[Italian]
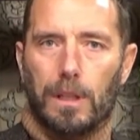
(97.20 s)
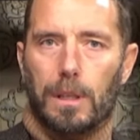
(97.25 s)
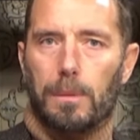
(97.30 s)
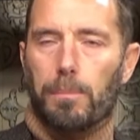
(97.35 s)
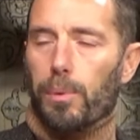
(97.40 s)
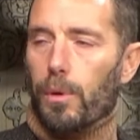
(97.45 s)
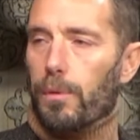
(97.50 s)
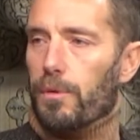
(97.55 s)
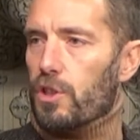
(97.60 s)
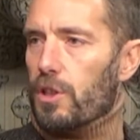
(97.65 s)

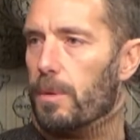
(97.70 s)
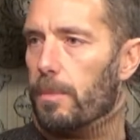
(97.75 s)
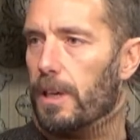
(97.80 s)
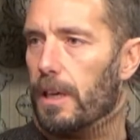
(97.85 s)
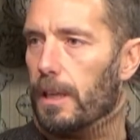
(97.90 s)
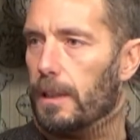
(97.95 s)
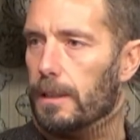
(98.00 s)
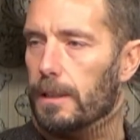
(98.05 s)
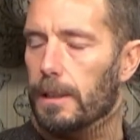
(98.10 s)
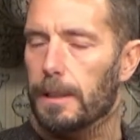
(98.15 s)

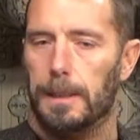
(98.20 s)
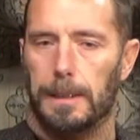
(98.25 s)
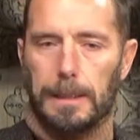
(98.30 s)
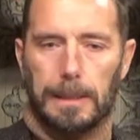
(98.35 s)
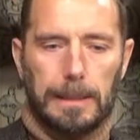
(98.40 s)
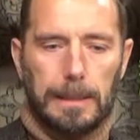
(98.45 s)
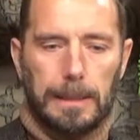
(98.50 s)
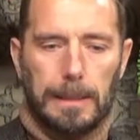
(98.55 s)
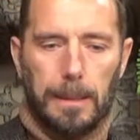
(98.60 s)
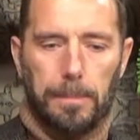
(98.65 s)

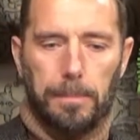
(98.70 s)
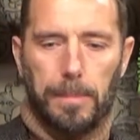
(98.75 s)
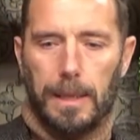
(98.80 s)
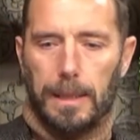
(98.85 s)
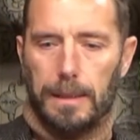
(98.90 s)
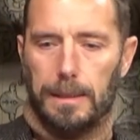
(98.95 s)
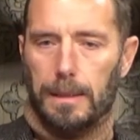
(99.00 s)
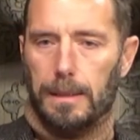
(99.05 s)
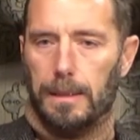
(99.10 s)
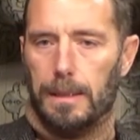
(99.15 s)
improvvisamente da
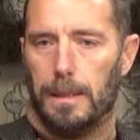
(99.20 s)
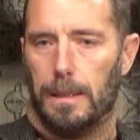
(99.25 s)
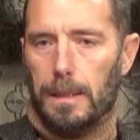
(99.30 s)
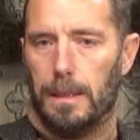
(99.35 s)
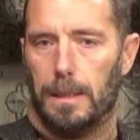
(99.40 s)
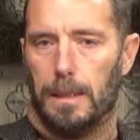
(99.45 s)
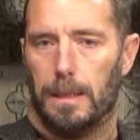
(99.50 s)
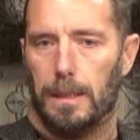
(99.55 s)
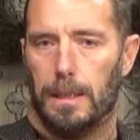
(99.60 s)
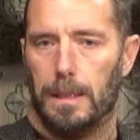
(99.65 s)
parte
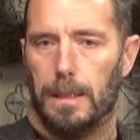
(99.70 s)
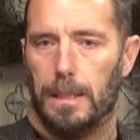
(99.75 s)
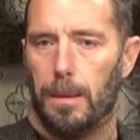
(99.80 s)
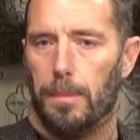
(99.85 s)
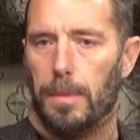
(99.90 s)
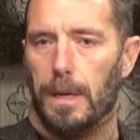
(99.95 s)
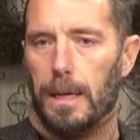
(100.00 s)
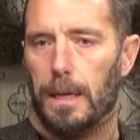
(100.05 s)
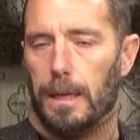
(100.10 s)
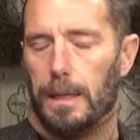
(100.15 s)
di
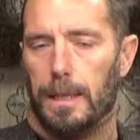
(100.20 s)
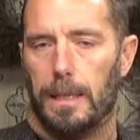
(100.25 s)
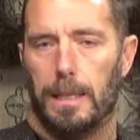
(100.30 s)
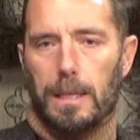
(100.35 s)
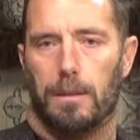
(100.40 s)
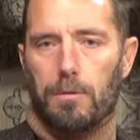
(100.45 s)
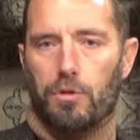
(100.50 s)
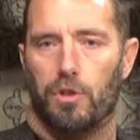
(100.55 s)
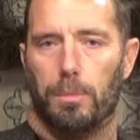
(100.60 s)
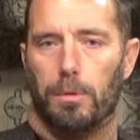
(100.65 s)
Yamaha
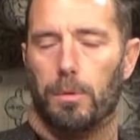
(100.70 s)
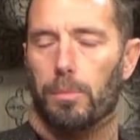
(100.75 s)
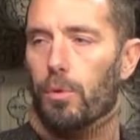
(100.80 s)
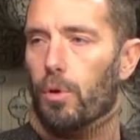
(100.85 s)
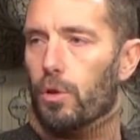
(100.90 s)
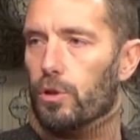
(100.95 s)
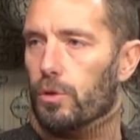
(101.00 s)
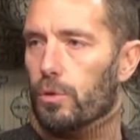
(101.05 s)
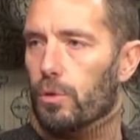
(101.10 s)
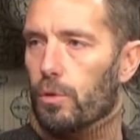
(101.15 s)
che ci ha
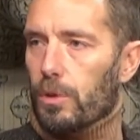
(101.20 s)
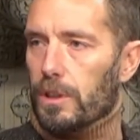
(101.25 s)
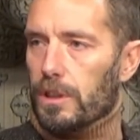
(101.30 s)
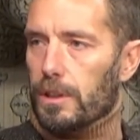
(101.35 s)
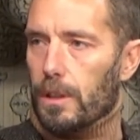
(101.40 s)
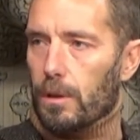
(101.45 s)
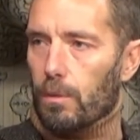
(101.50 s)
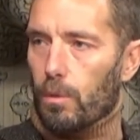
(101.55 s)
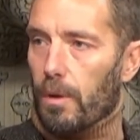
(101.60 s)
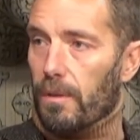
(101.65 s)
proposto
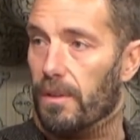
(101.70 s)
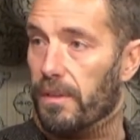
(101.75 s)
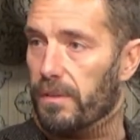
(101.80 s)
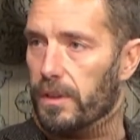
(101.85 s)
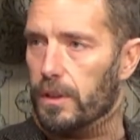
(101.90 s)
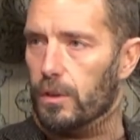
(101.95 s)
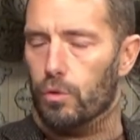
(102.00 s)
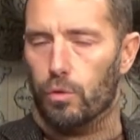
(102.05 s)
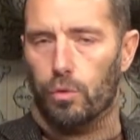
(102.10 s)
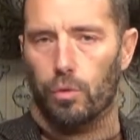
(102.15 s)
questa nuova
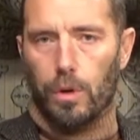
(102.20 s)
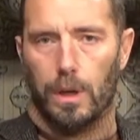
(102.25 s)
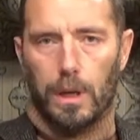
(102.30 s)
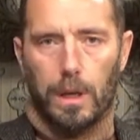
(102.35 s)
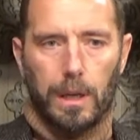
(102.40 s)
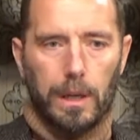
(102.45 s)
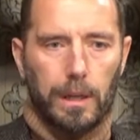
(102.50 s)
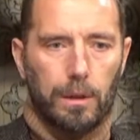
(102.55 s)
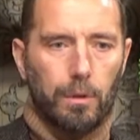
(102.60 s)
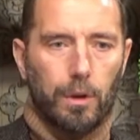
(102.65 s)

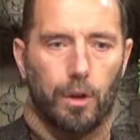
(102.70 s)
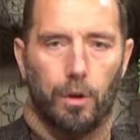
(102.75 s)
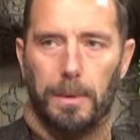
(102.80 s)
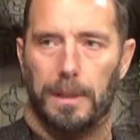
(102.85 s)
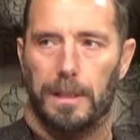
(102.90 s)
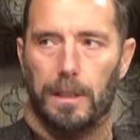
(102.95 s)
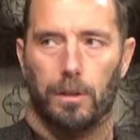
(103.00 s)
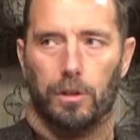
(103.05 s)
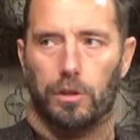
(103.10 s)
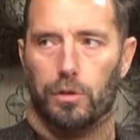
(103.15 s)
avventura e noi come
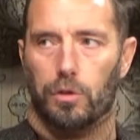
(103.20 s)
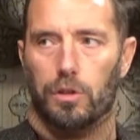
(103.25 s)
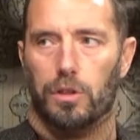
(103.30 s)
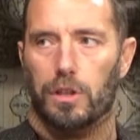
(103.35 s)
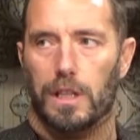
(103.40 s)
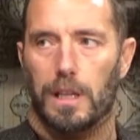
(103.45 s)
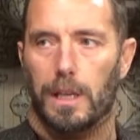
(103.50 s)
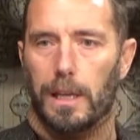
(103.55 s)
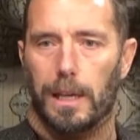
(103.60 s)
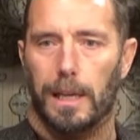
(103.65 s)
nel nostro
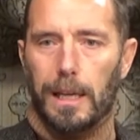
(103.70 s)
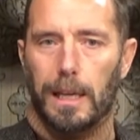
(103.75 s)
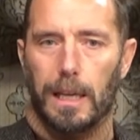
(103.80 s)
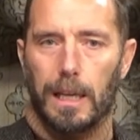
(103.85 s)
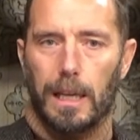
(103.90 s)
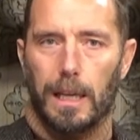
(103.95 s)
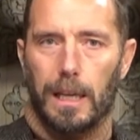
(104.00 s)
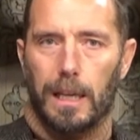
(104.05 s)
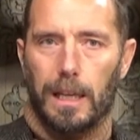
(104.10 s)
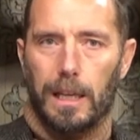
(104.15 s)
stile
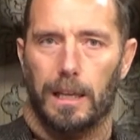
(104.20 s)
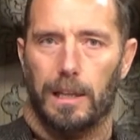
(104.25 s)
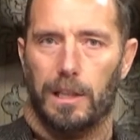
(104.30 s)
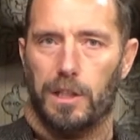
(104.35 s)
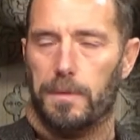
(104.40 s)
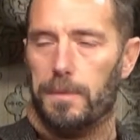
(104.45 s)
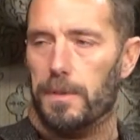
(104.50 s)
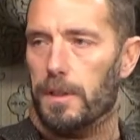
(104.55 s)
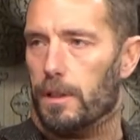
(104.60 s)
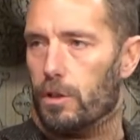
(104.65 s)
le
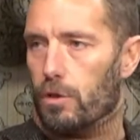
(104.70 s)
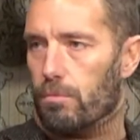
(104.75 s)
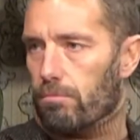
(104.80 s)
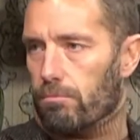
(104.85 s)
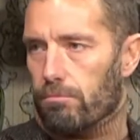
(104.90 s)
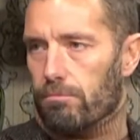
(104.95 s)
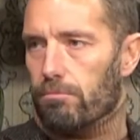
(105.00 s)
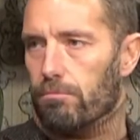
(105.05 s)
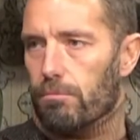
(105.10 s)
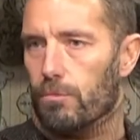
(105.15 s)
sfide
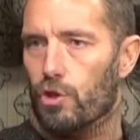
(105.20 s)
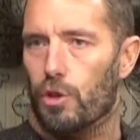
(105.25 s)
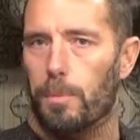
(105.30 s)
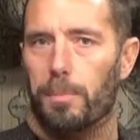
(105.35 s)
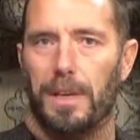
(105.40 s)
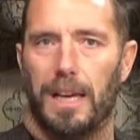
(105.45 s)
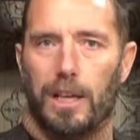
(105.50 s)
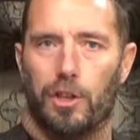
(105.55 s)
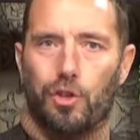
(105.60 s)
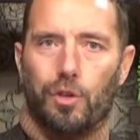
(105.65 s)
ci
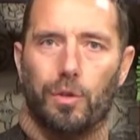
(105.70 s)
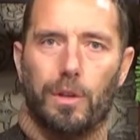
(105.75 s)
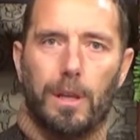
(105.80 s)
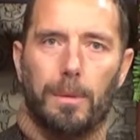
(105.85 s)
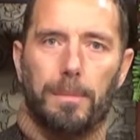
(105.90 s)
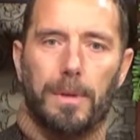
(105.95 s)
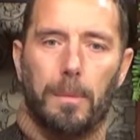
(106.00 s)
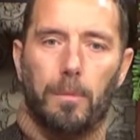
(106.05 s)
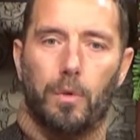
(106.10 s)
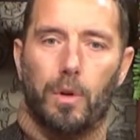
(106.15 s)
piacciono e
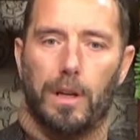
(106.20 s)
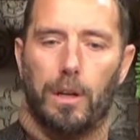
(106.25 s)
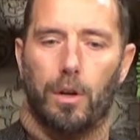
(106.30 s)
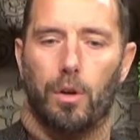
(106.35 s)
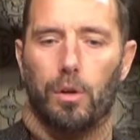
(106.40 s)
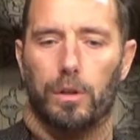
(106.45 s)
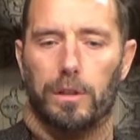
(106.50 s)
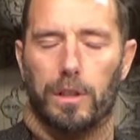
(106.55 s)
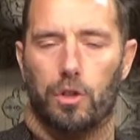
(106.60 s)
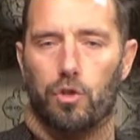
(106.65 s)
l'abbiamo
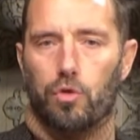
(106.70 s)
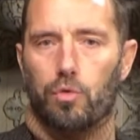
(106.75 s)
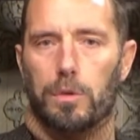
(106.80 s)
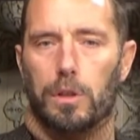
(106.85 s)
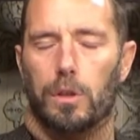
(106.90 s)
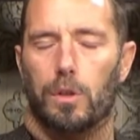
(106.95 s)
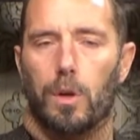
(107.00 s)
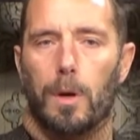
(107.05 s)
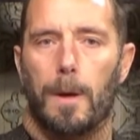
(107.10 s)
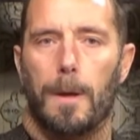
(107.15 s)
raccolta
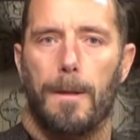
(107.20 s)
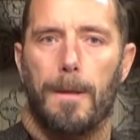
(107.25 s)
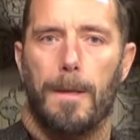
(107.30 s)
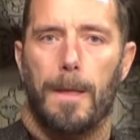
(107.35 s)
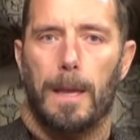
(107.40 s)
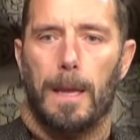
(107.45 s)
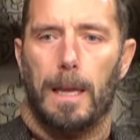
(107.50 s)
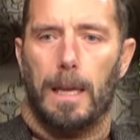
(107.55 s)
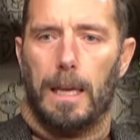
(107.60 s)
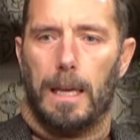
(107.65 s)
subito.
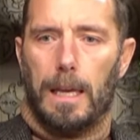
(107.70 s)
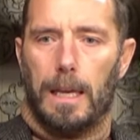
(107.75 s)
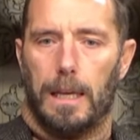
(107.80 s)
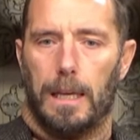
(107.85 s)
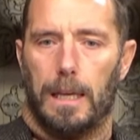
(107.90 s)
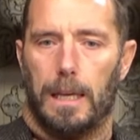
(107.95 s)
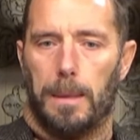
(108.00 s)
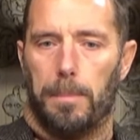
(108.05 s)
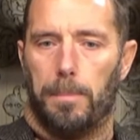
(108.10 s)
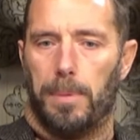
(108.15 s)

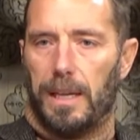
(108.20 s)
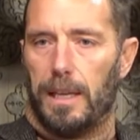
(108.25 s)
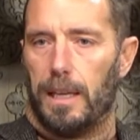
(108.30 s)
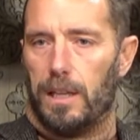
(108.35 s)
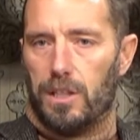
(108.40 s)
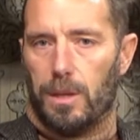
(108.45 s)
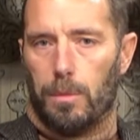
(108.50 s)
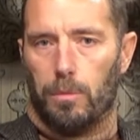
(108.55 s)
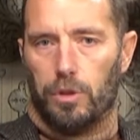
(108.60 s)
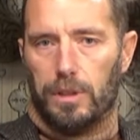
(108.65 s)
Eh, perché
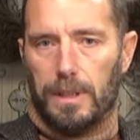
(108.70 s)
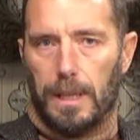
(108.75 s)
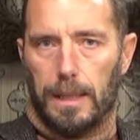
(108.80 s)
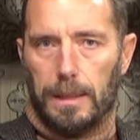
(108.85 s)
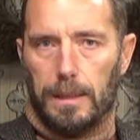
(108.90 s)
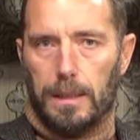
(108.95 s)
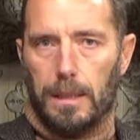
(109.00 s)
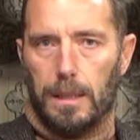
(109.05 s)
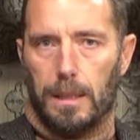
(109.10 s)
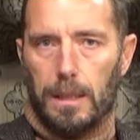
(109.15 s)
siamo
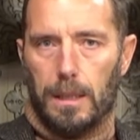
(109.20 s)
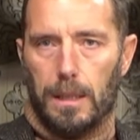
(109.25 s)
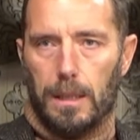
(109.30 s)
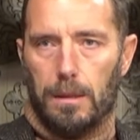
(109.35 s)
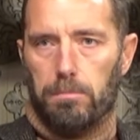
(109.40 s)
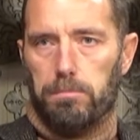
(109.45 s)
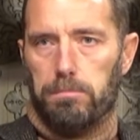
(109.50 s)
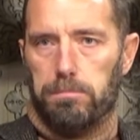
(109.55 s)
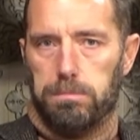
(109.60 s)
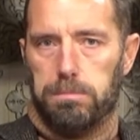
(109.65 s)

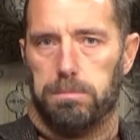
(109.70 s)
stati